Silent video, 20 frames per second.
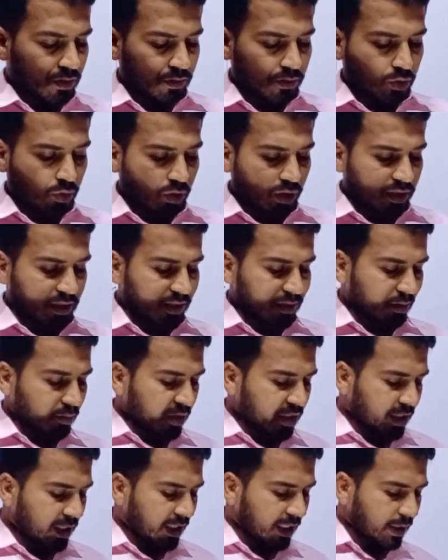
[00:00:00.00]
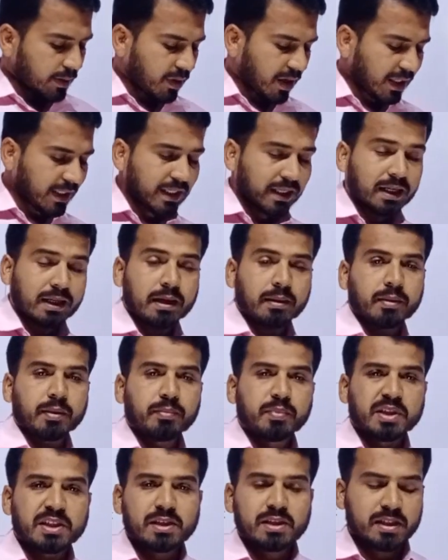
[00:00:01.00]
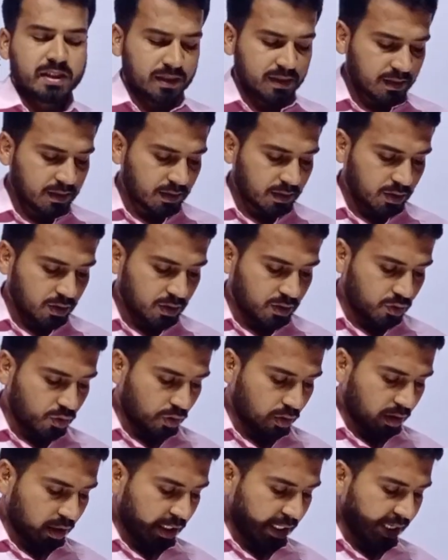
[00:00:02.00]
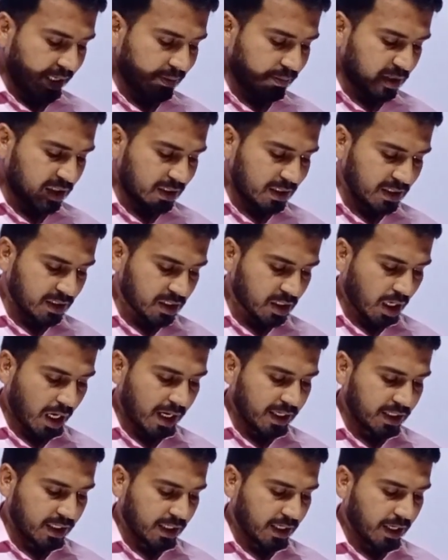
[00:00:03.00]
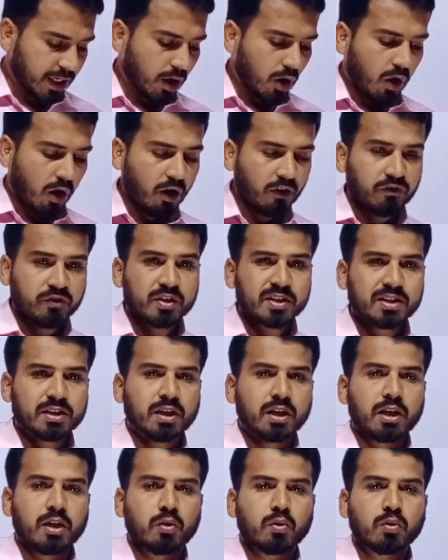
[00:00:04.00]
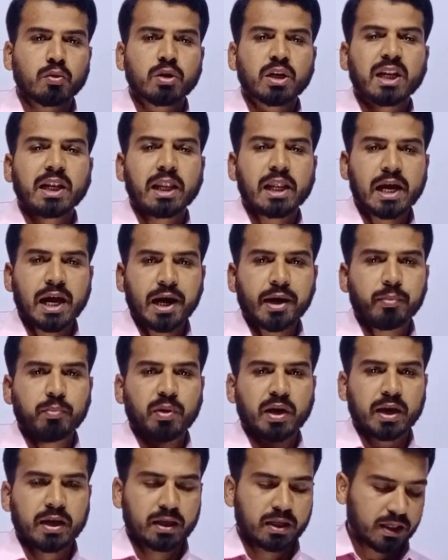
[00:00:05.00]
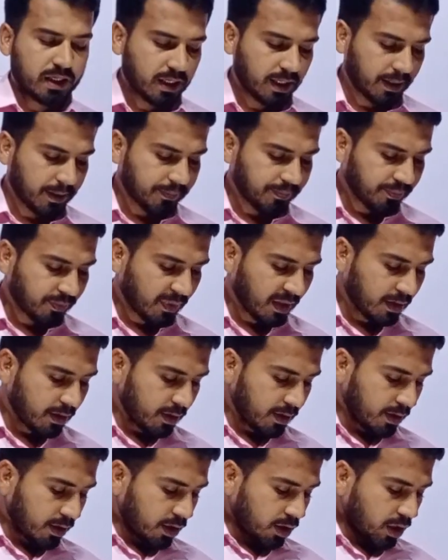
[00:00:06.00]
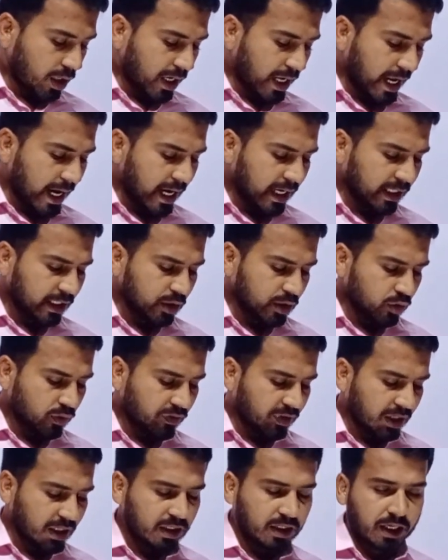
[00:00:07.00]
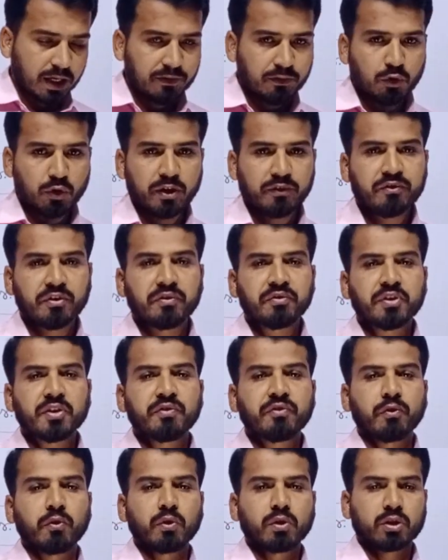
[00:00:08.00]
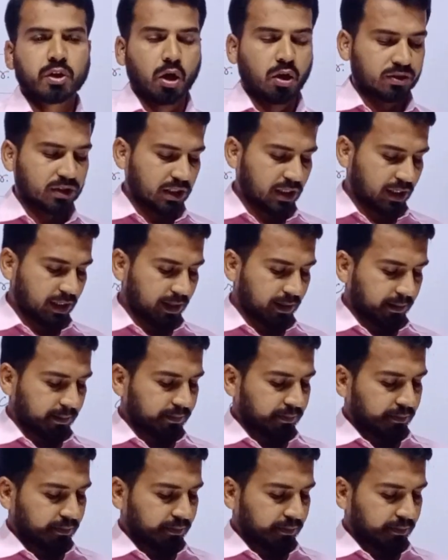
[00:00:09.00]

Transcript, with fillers: थोड़ी सी समझने की बात है कि बिजनेस जो कि नया बिजनेस स्टार्ट किया है ऑफिस के लिए उन्होंने लैंड बाई की है लैंड की जो वर्थ है वो है फिफ्टी फोर थाउजेंड की